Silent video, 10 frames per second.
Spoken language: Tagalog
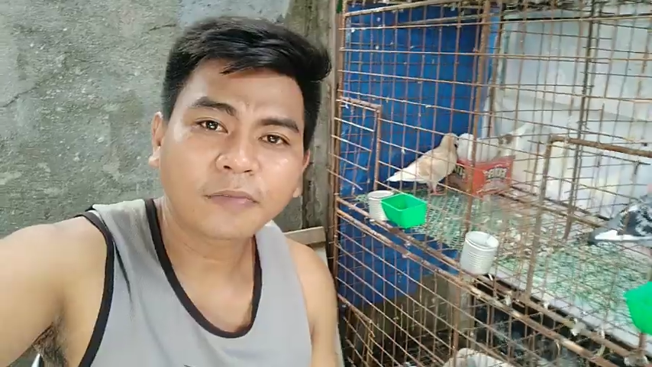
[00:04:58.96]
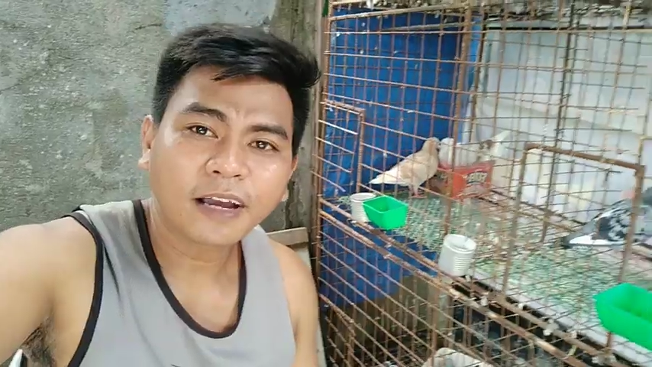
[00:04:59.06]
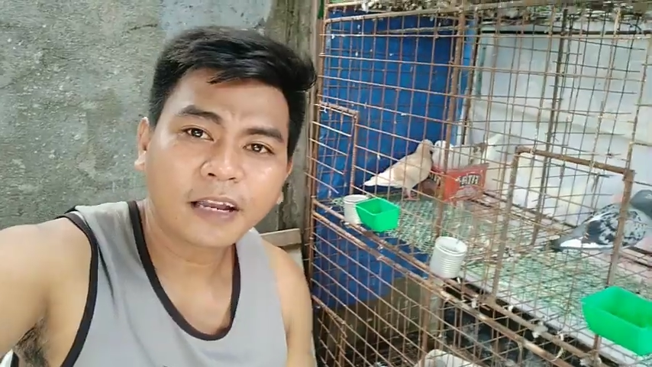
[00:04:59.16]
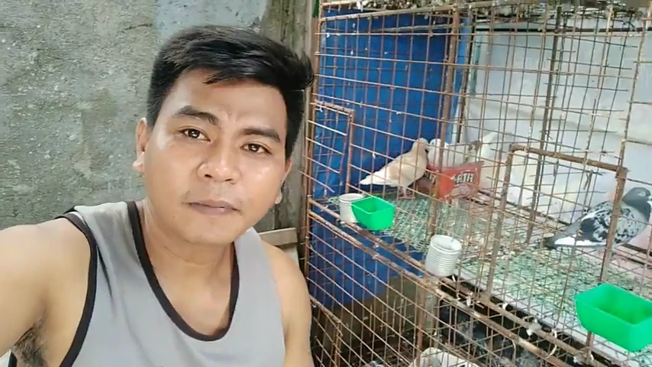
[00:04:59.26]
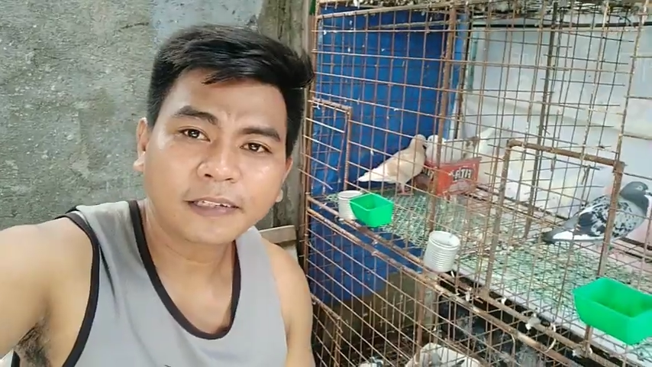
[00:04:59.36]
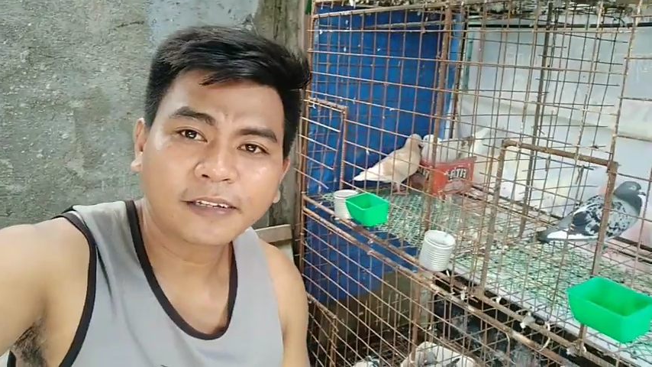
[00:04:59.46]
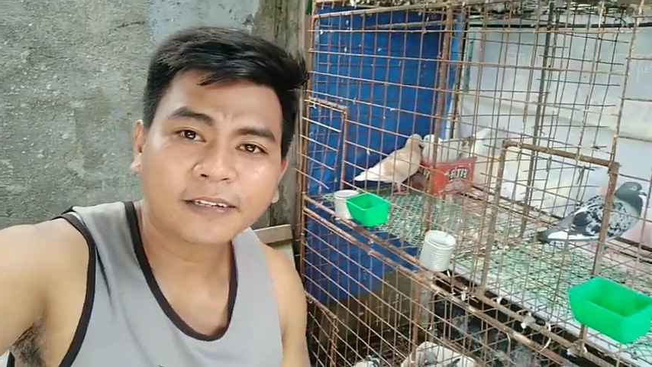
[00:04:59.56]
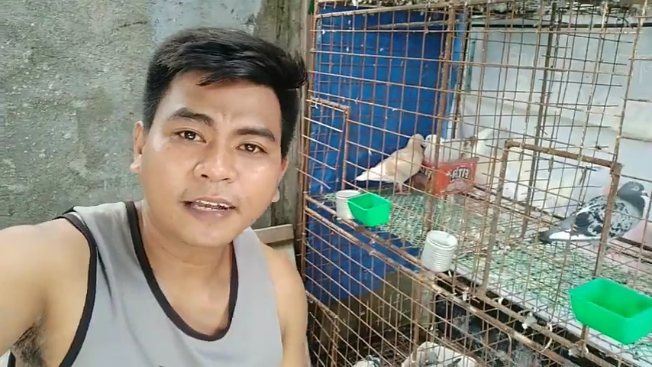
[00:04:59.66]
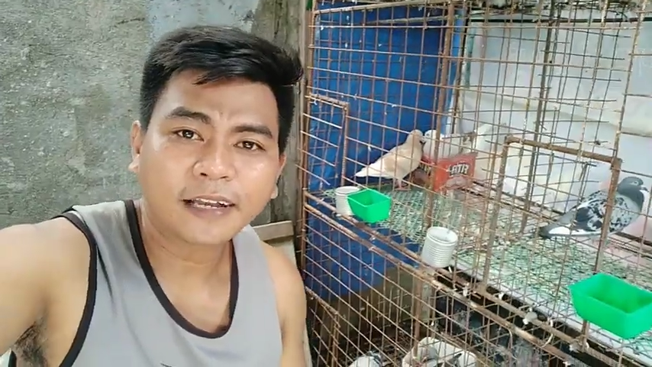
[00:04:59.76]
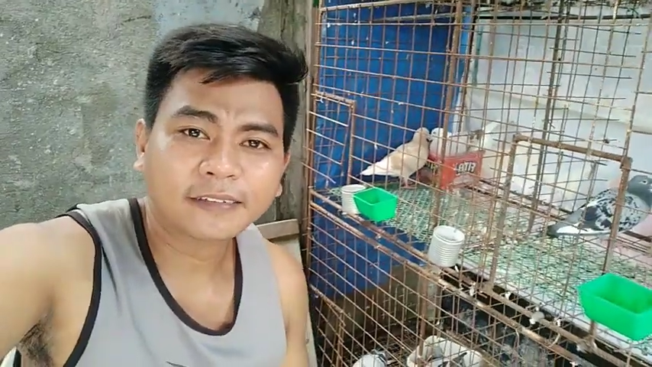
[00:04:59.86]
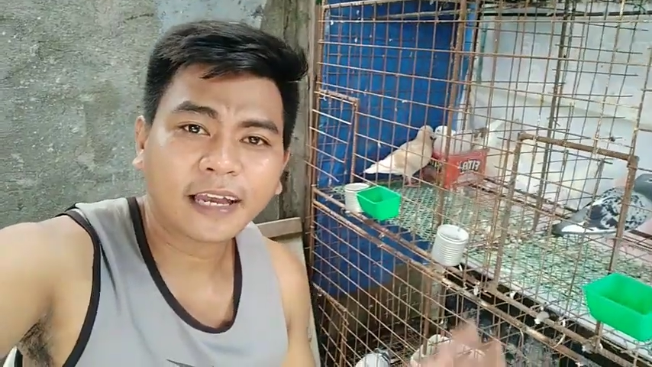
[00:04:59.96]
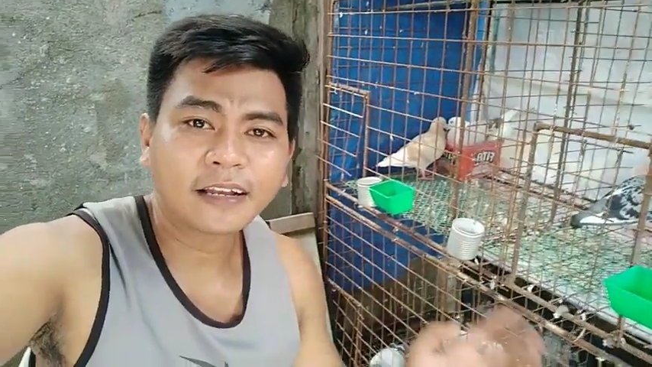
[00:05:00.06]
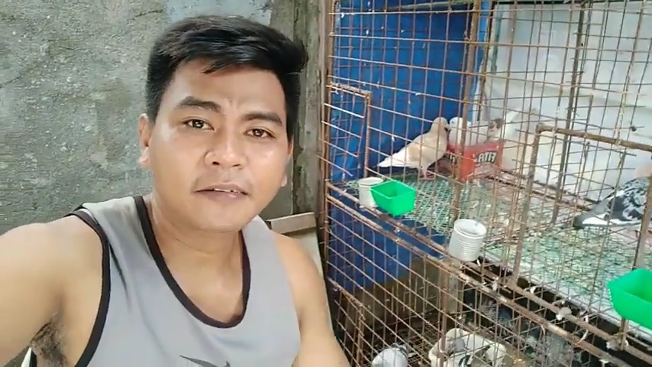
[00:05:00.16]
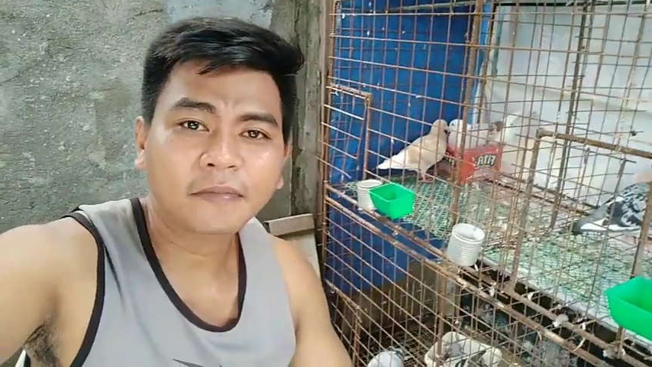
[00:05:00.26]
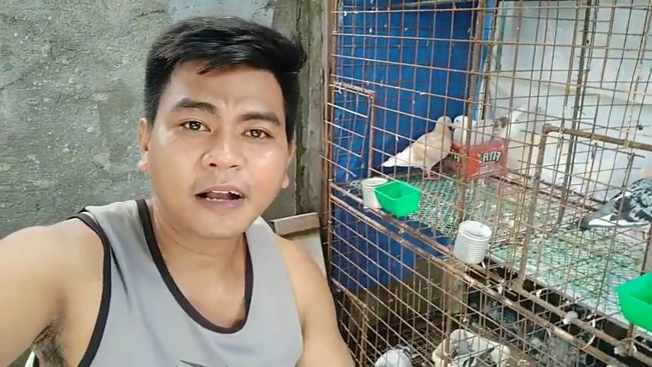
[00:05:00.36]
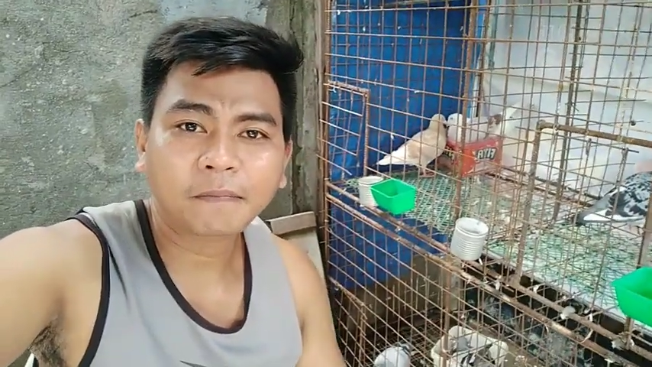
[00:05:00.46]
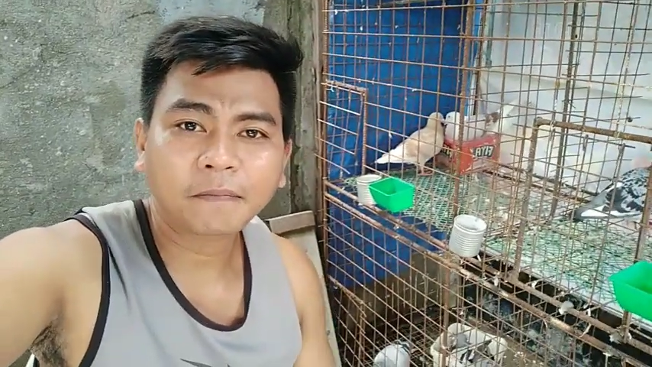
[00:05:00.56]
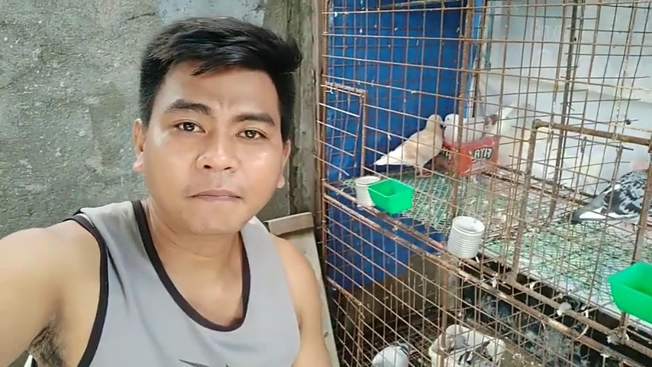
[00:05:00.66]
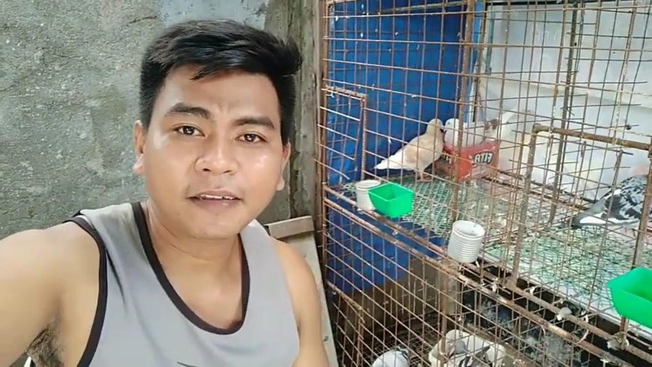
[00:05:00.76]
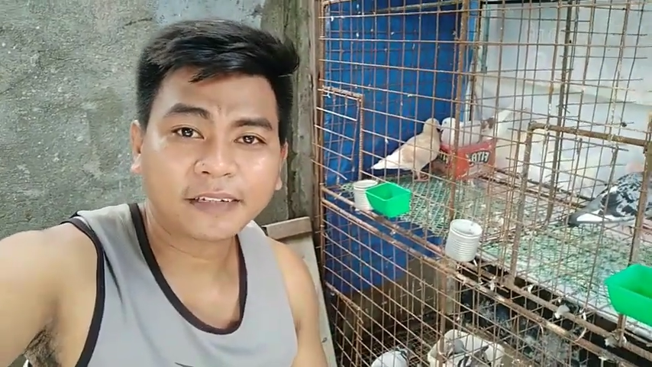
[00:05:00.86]
Mga kalapatids, uh, sana
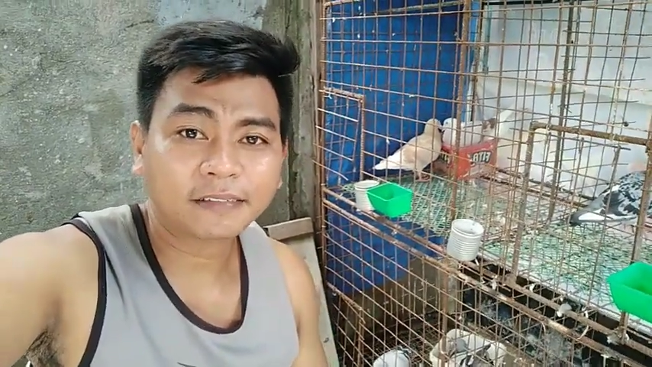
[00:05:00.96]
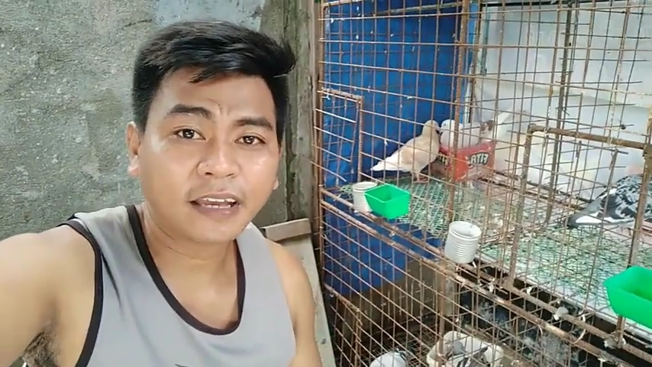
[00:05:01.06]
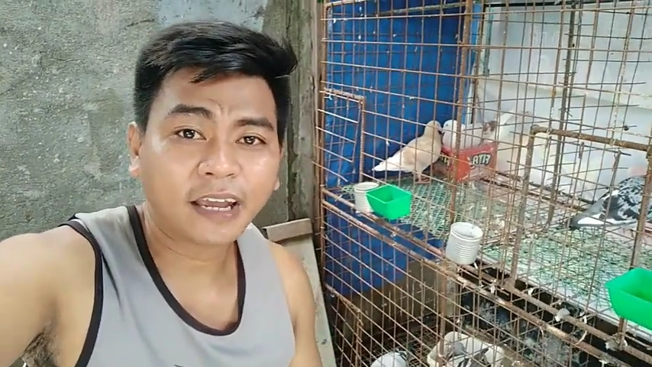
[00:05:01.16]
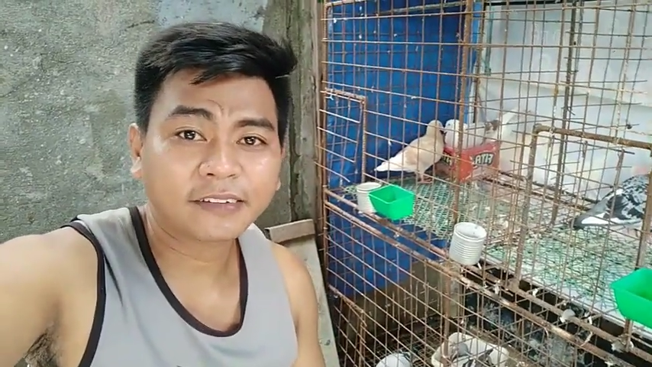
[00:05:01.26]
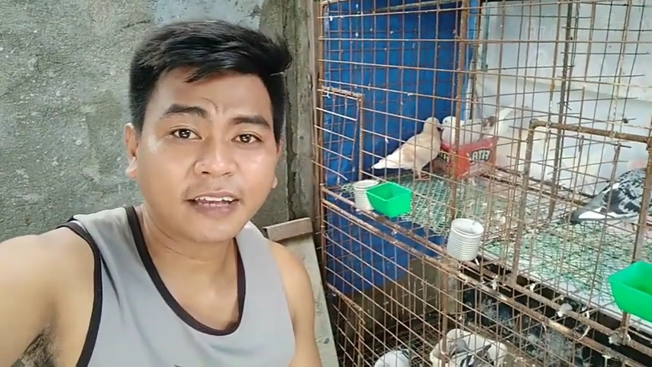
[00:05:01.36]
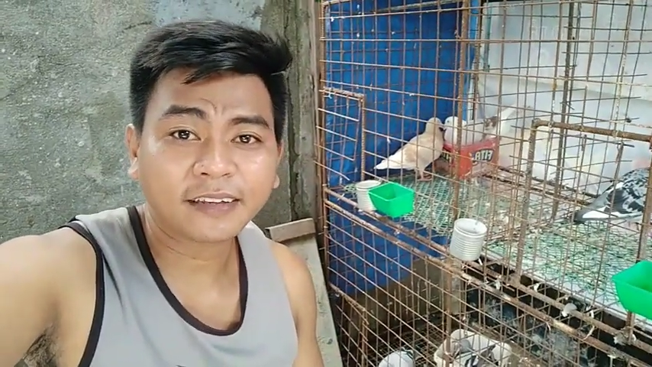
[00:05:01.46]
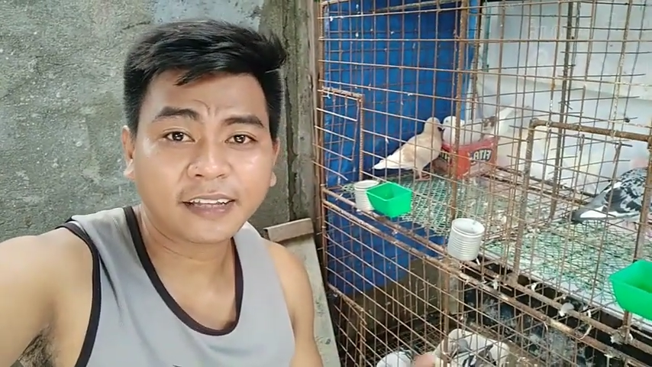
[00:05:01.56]
makapag-basket tayo sa